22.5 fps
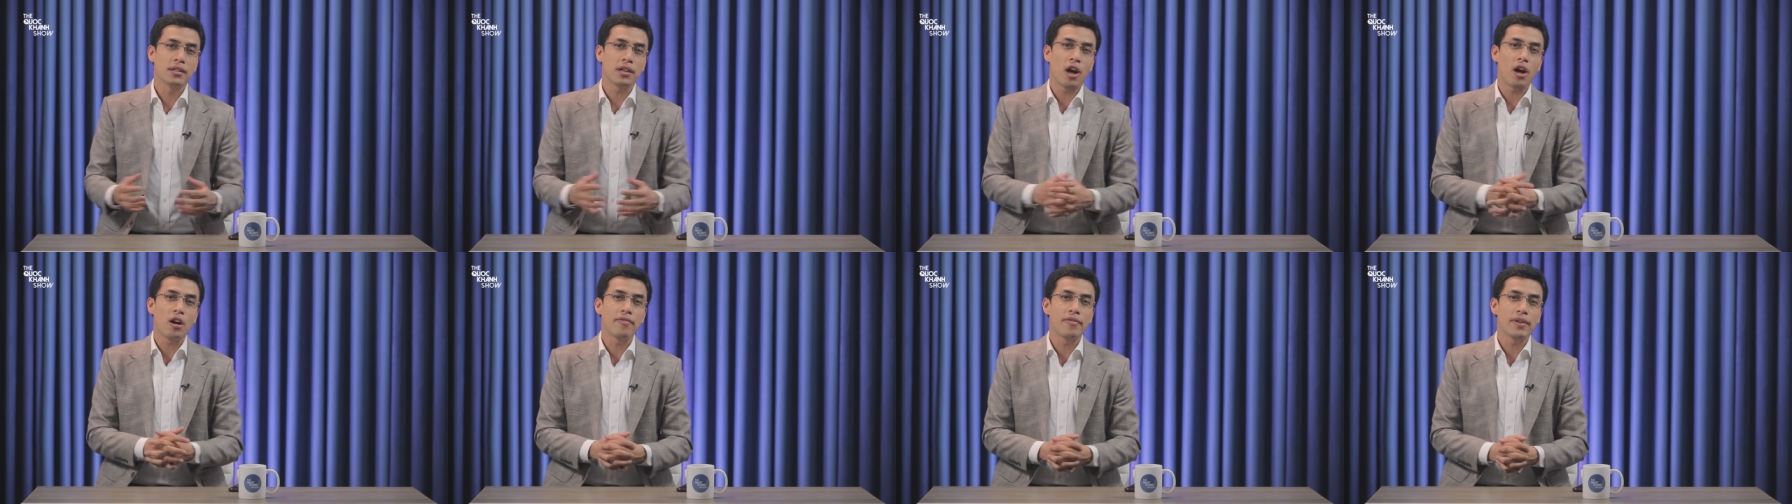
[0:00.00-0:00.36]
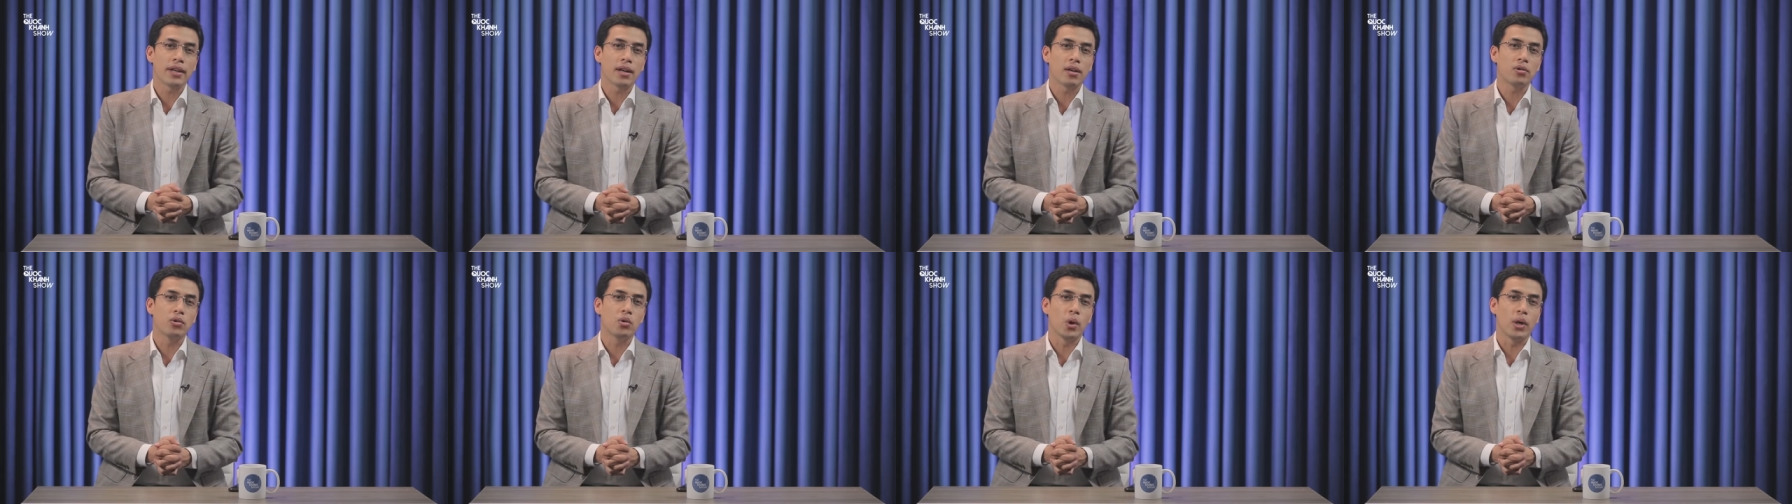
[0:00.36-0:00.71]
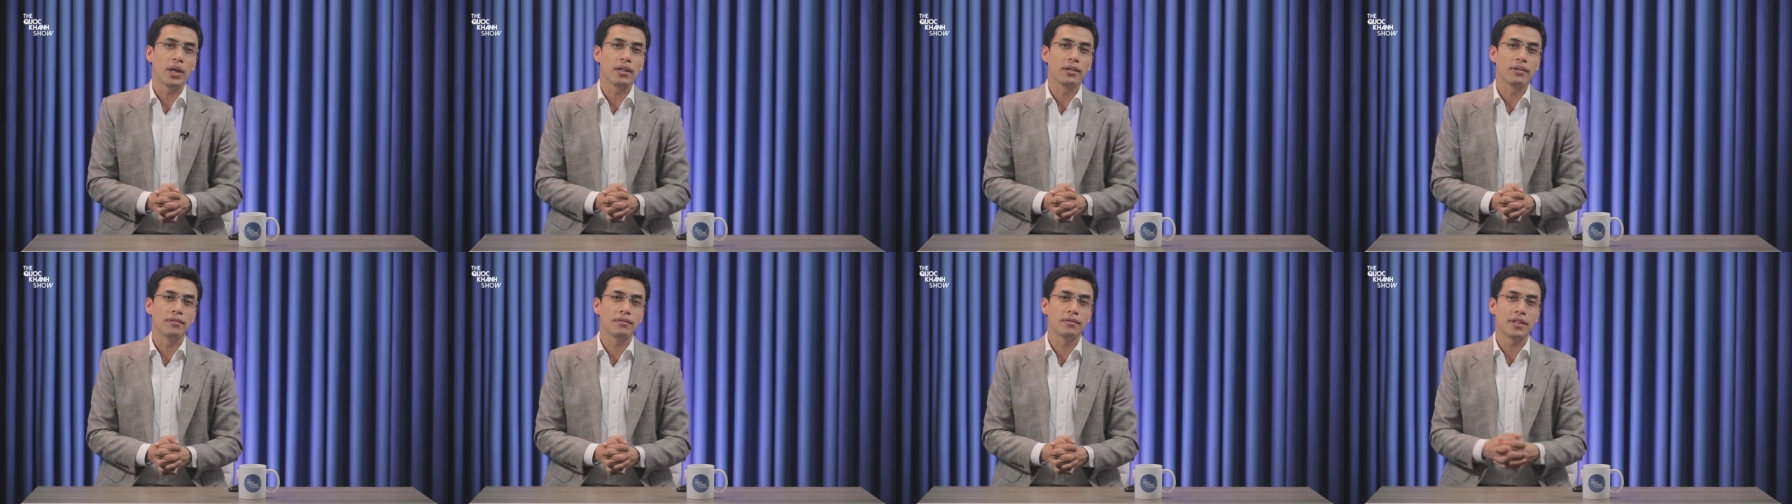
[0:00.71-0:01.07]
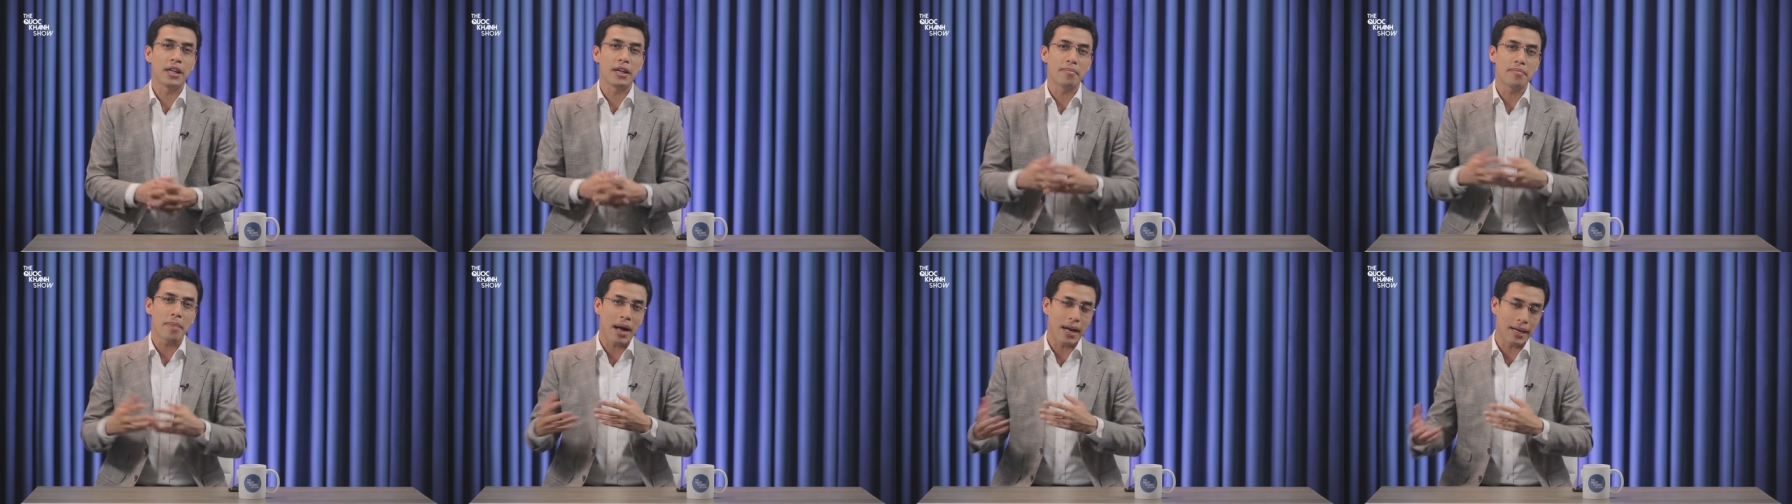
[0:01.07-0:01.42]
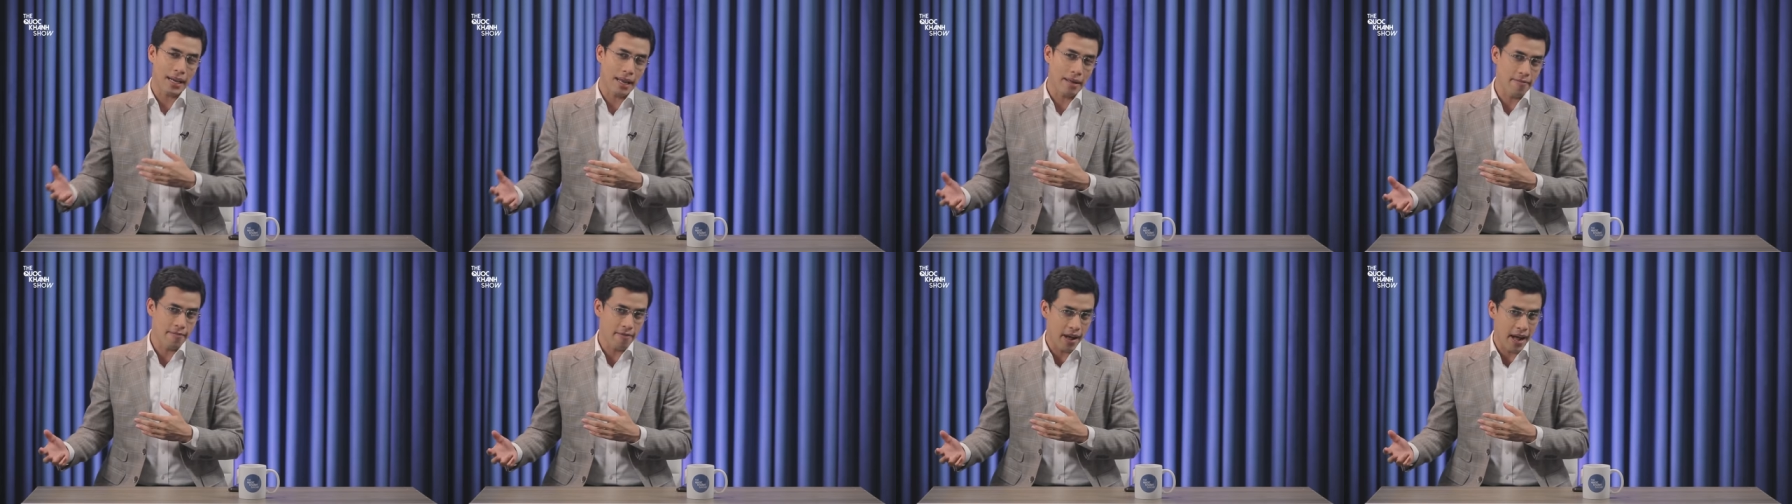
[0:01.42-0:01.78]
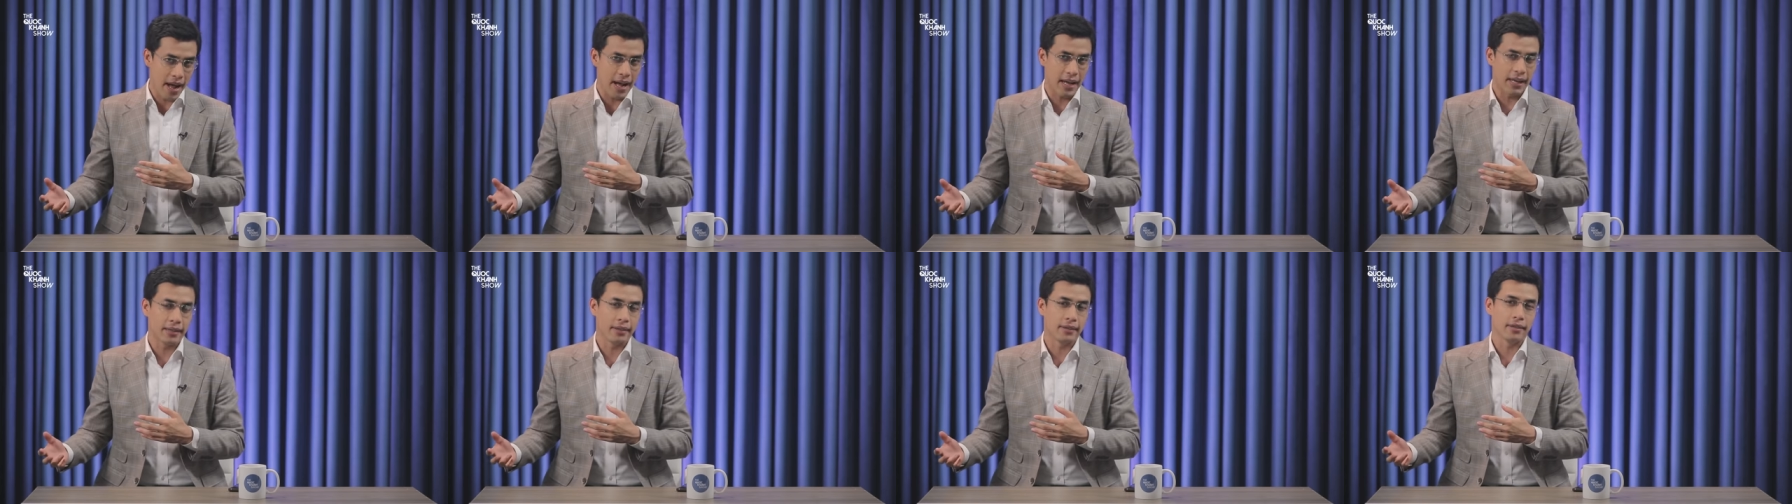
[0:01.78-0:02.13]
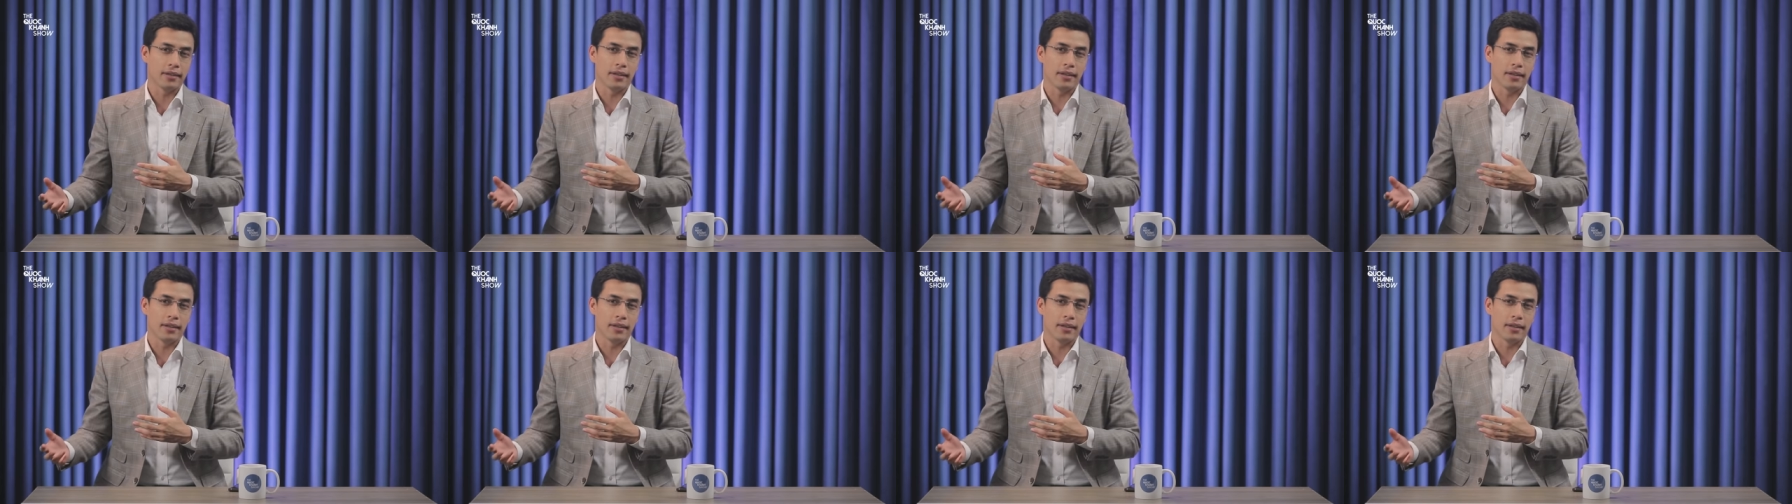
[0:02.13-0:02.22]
nói về câu chuyện tiền mặt là vàng,